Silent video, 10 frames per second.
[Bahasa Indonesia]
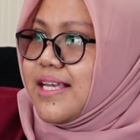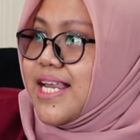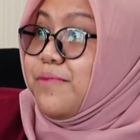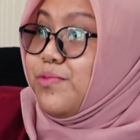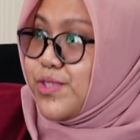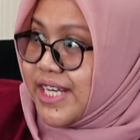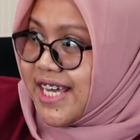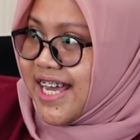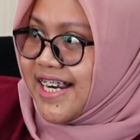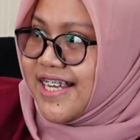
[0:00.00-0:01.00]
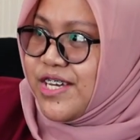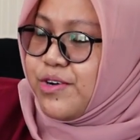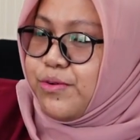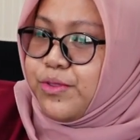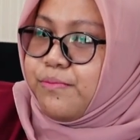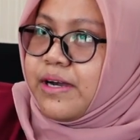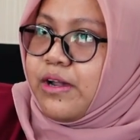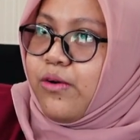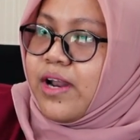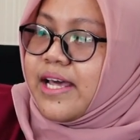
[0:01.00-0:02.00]
dan Pusrikan untuk
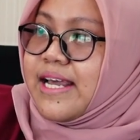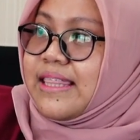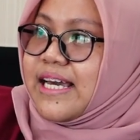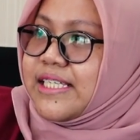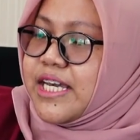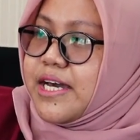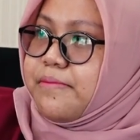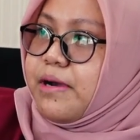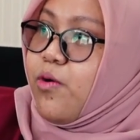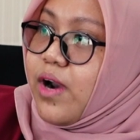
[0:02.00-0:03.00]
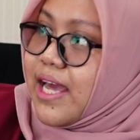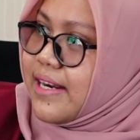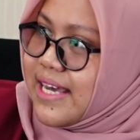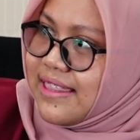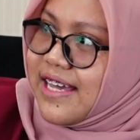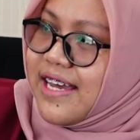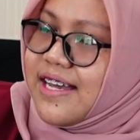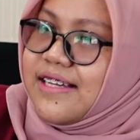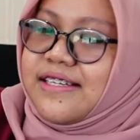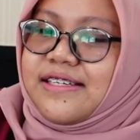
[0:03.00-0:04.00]
mengelola datanya, mengolah data